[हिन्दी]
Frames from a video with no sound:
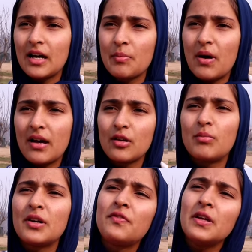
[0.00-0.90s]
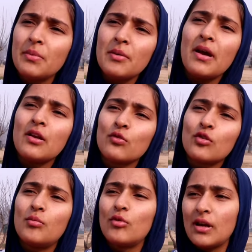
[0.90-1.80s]
कर पा रही हूँ बट फिर भी मैंने
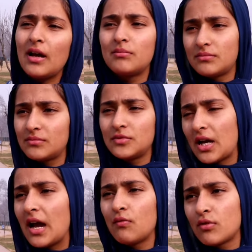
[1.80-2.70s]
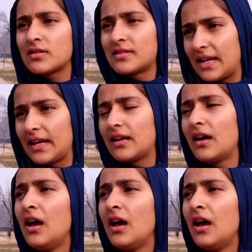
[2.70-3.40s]
उनको बोला मुझे आई मोना सिंग